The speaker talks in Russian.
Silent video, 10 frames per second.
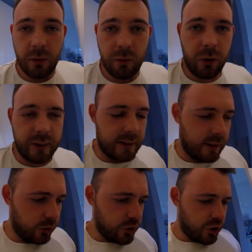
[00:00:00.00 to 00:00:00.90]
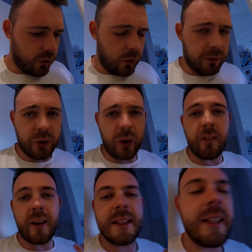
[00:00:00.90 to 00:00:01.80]
Вот, это то, что в той
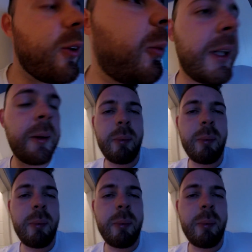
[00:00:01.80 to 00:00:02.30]
квартире у меня